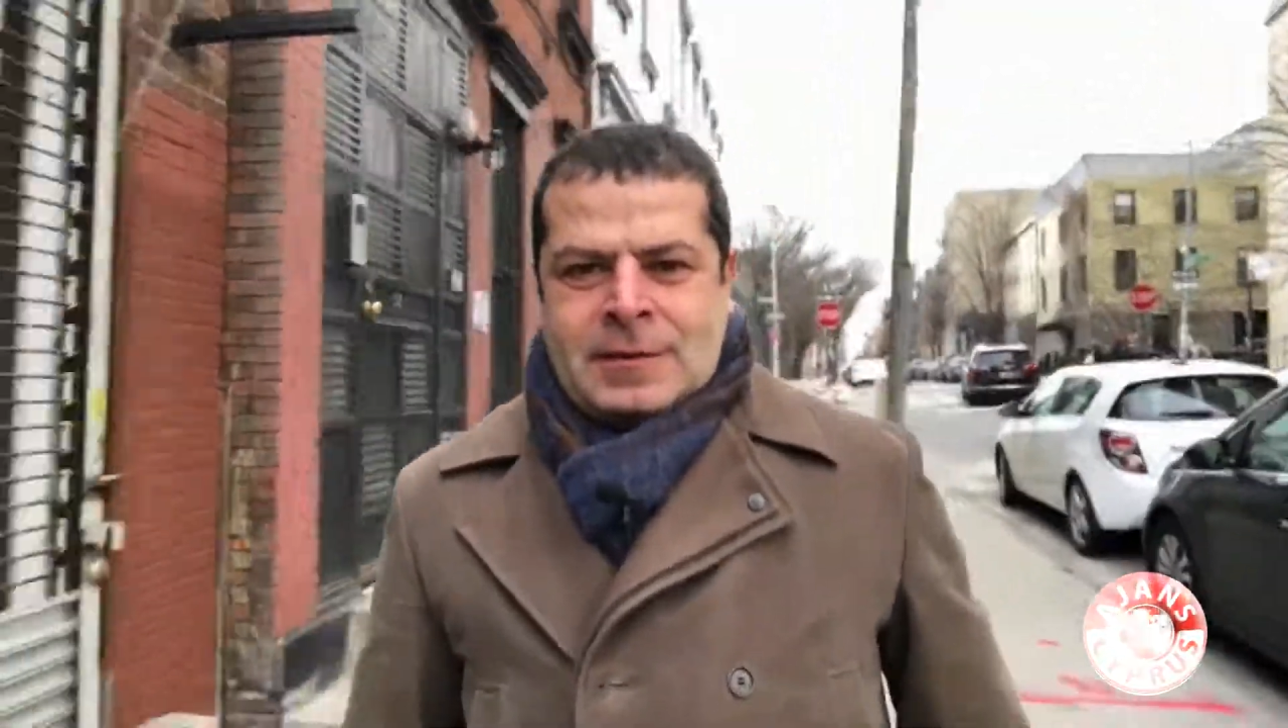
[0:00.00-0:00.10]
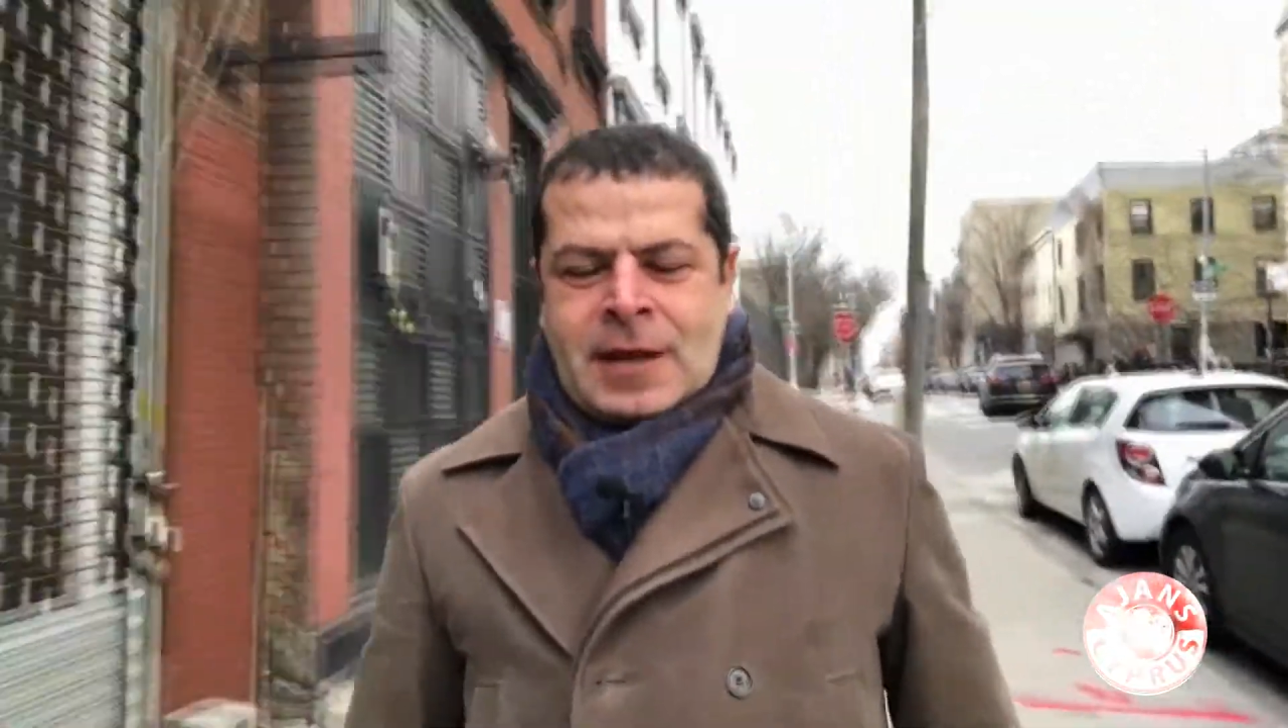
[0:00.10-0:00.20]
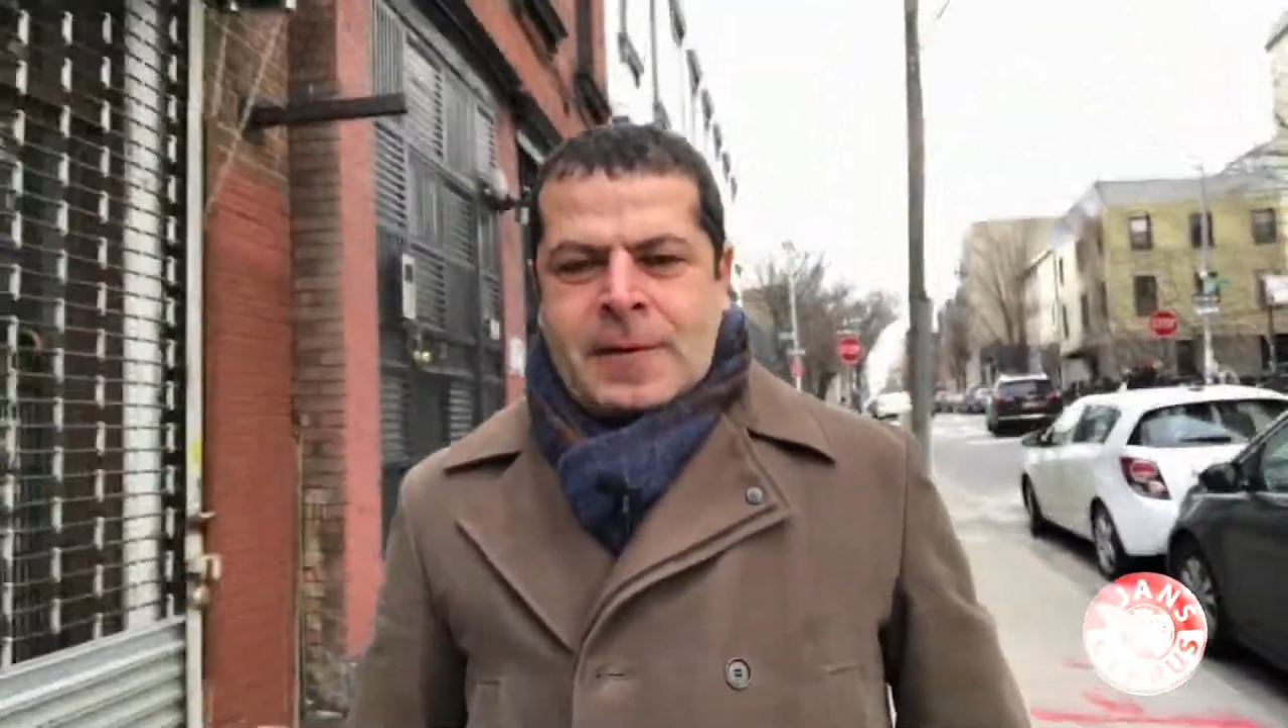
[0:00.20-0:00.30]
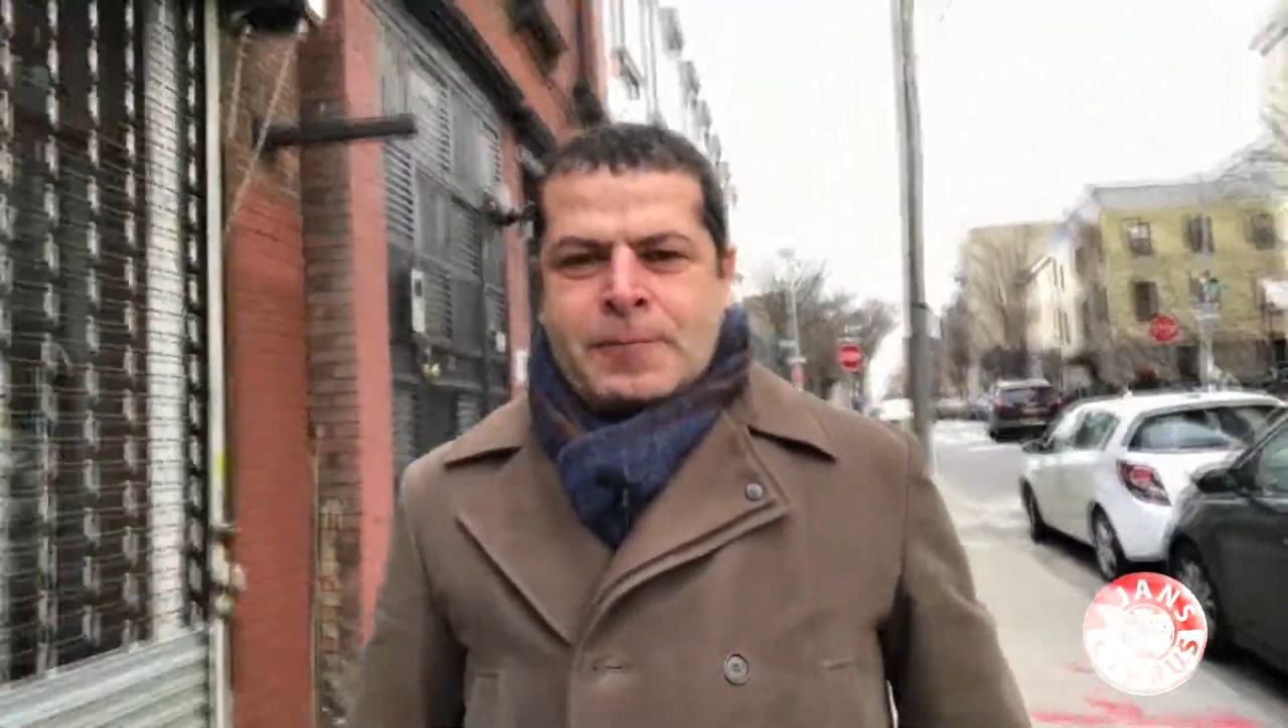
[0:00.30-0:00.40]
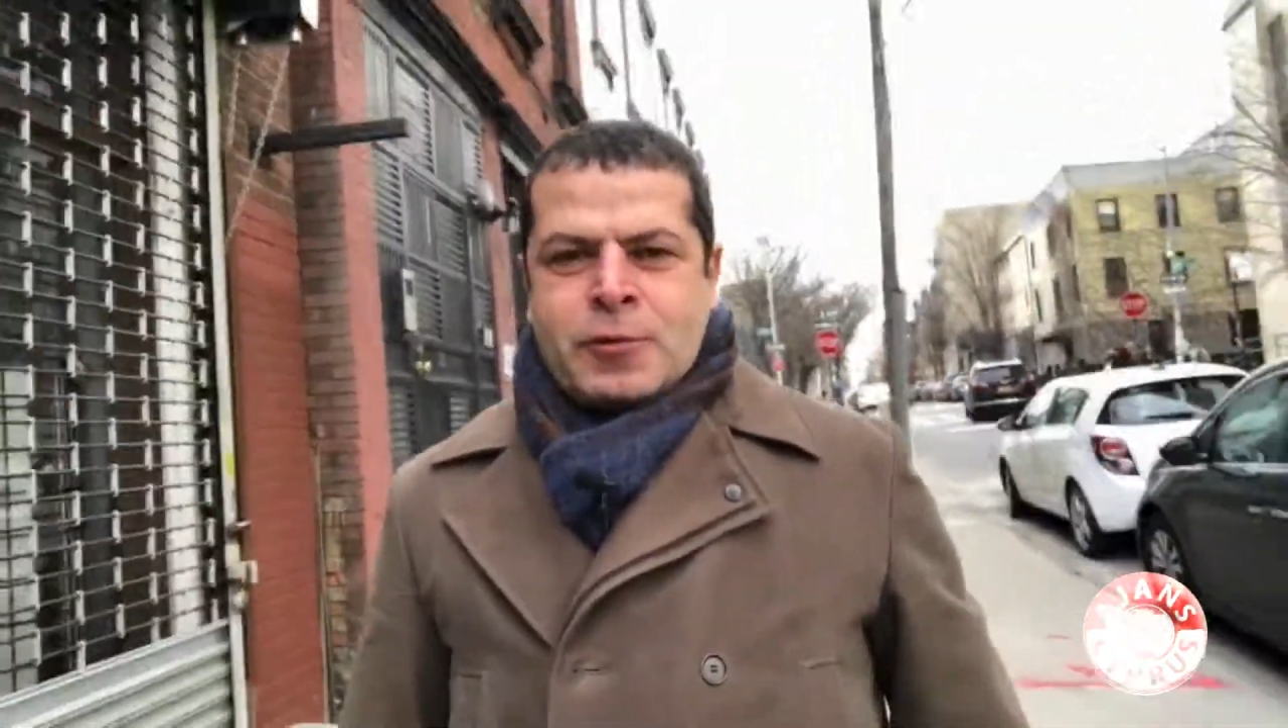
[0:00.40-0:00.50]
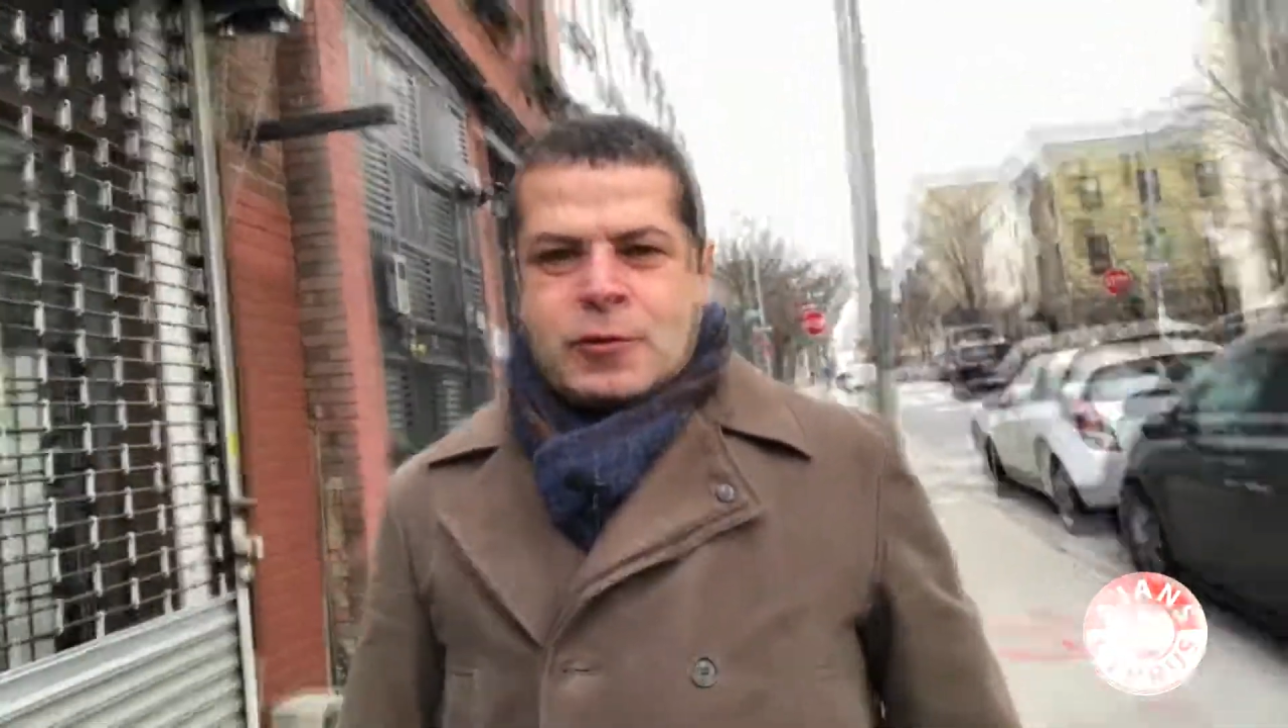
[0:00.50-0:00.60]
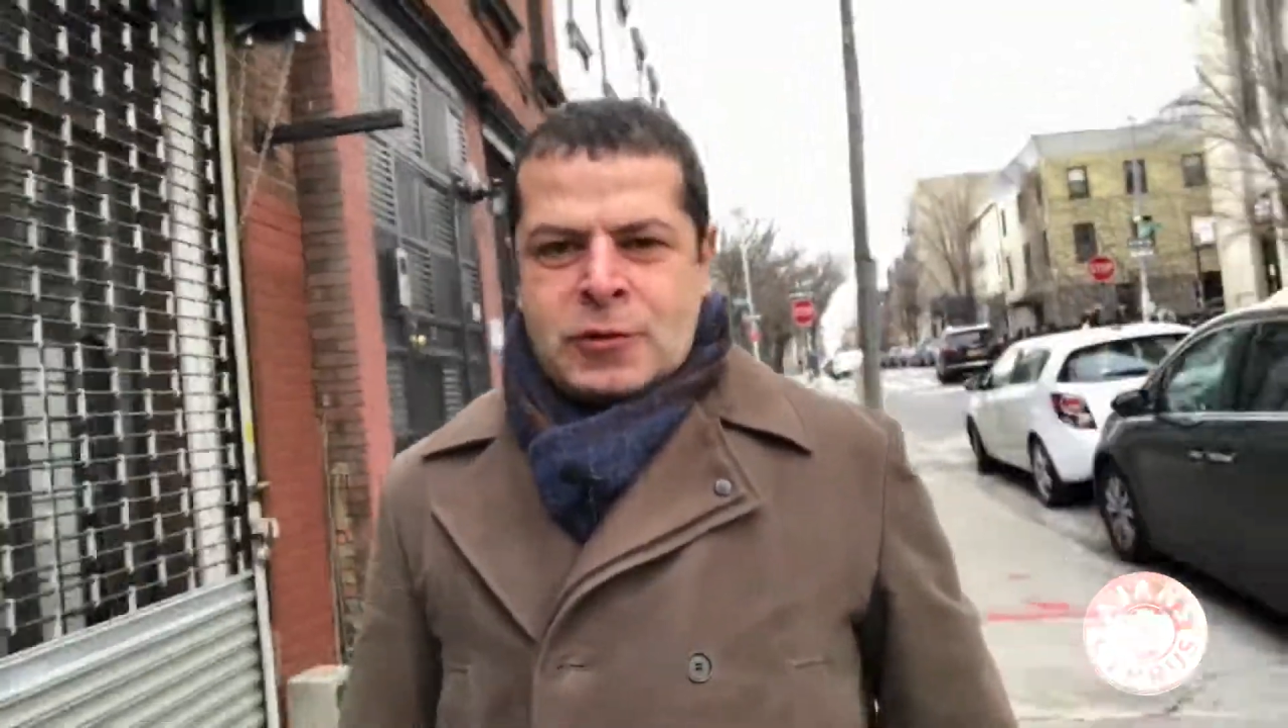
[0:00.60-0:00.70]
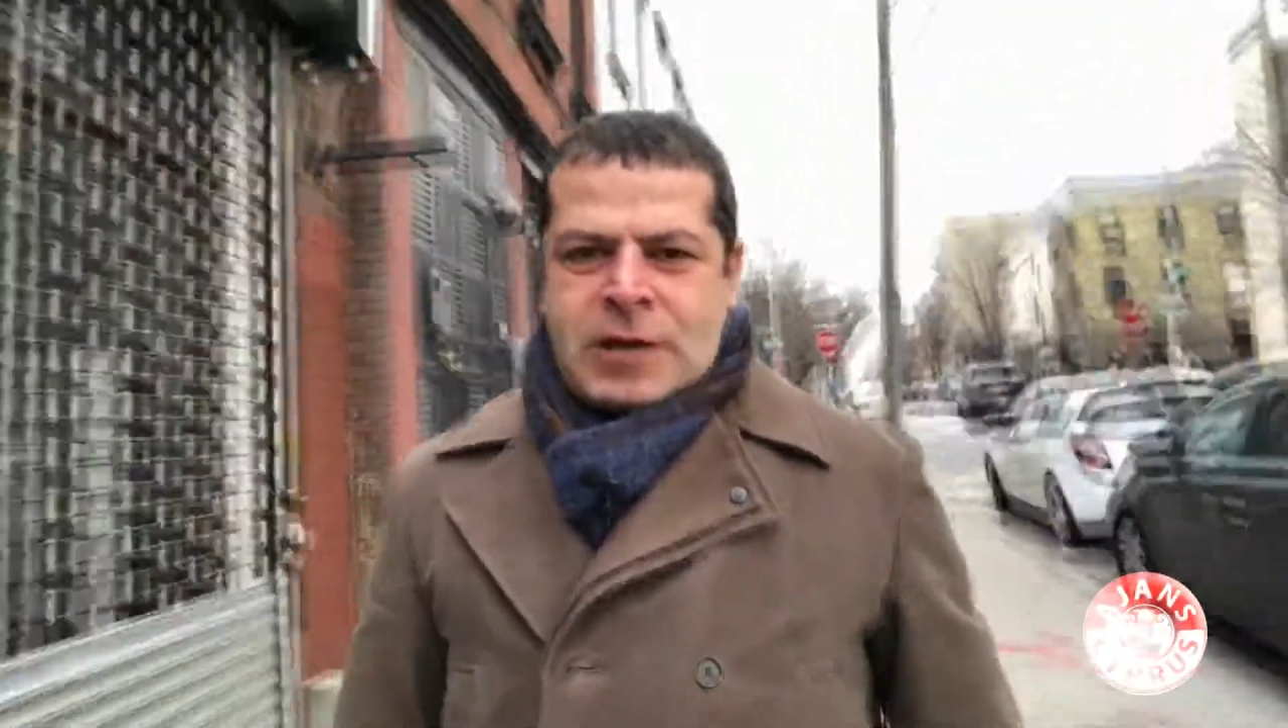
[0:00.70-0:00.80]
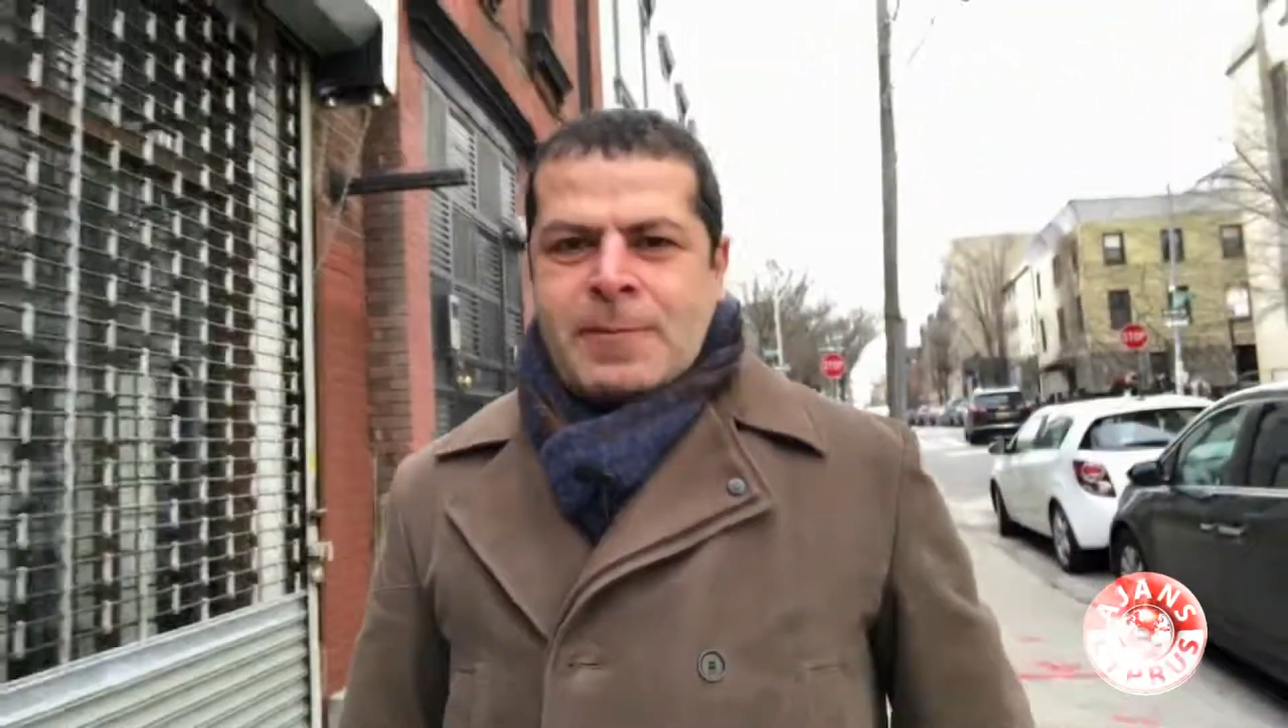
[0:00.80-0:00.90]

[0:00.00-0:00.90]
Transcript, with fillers: ne yapıyorsun?